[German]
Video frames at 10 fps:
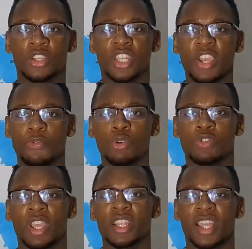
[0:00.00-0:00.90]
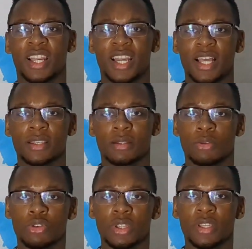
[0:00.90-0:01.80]
Stell dir vor, ich werde einer der
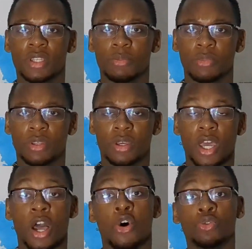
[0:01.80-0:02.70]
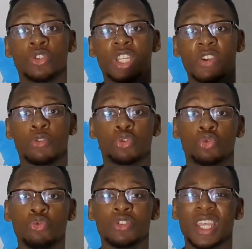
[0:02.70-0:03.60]
krassesten Leute, die es gibt. Und stell dir vor,
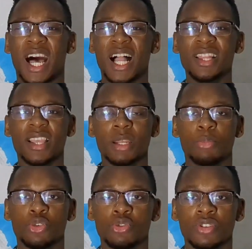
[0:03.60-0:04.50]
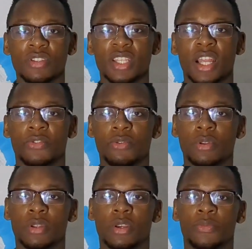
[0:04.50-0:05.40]
du wirst all deine persönlichen Ziele
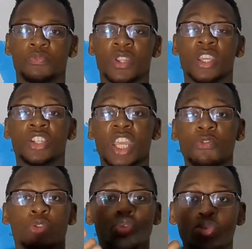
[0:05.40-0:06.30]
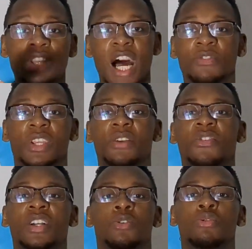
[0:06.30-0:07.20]
erfüllen. Stell dir vor, du darfst
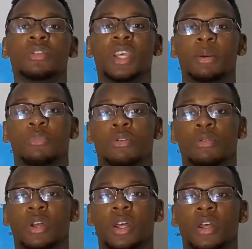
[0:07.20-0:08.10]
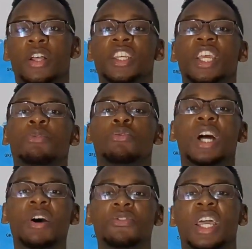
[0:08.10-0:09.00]
einfach groß sein, Bro. Stell dir vor, du
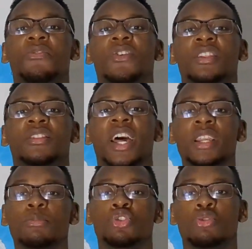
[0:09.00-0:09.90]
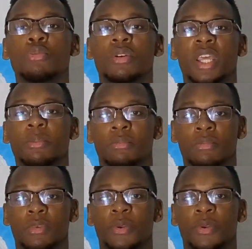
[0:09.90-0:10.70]
darfst einfach deine Bestimmung leben.